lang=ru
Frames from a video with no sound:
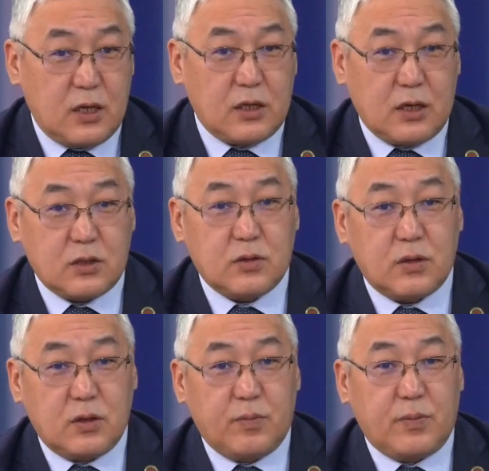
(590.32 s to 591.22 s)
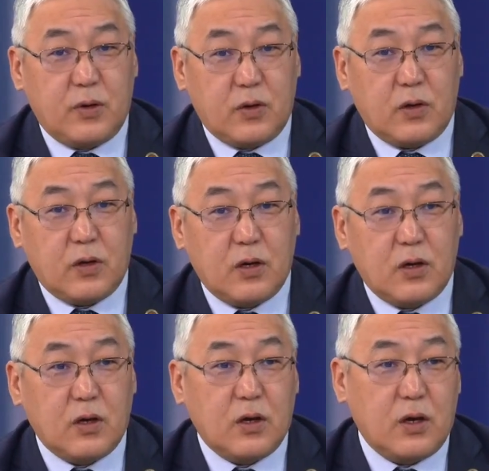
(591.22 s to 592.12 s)
также и по
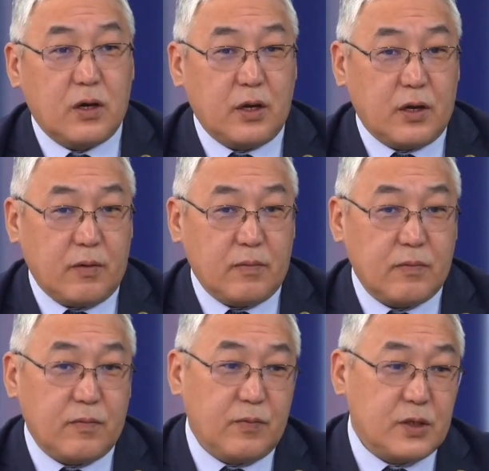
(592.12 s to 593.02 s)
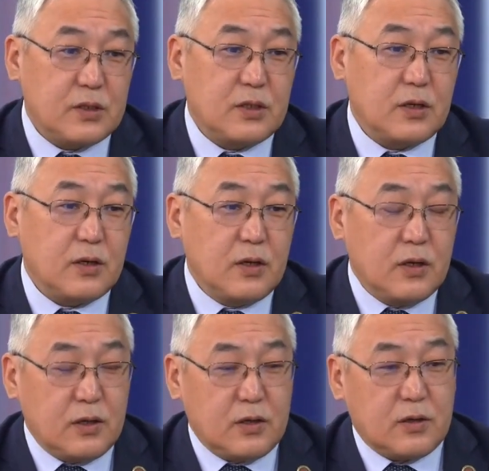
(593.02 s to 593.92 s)
э, рекам вместе
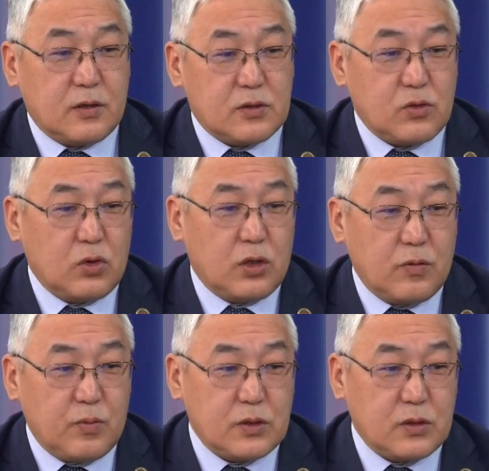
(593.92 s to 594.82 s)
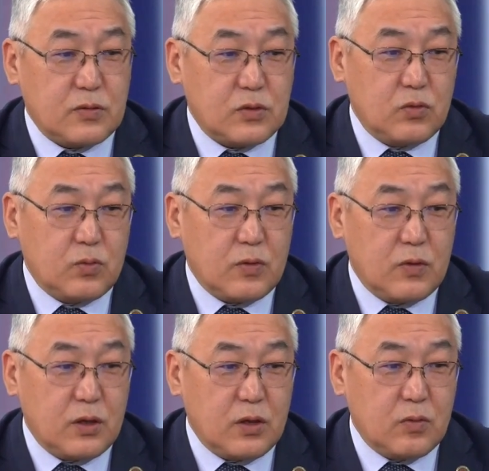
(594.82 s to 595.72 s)
э, с органами местного
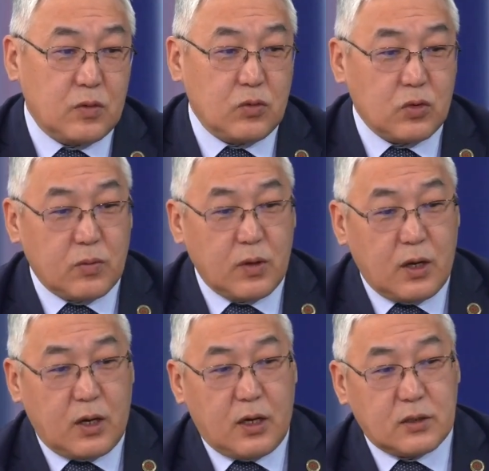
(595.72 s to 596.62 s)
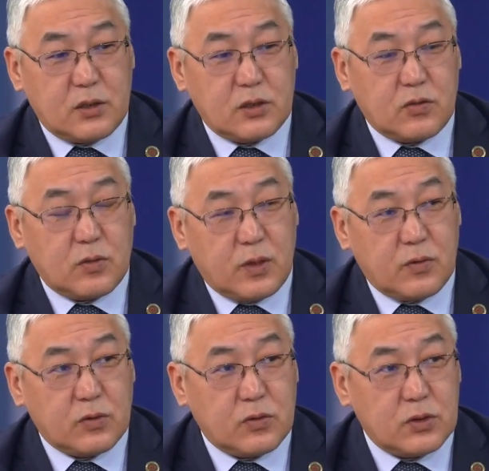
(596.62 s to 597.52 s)
самоуправления мы будем отслеживать
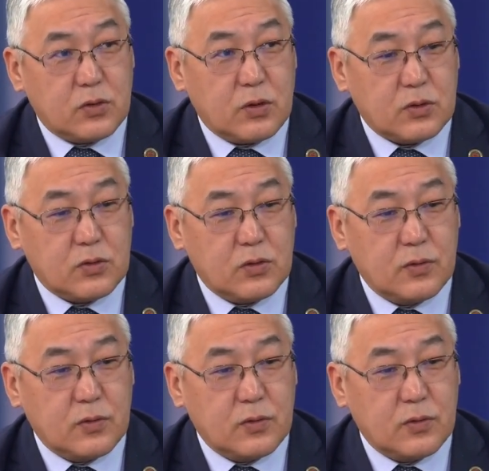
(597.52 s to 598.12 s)
паводковую ситуацию.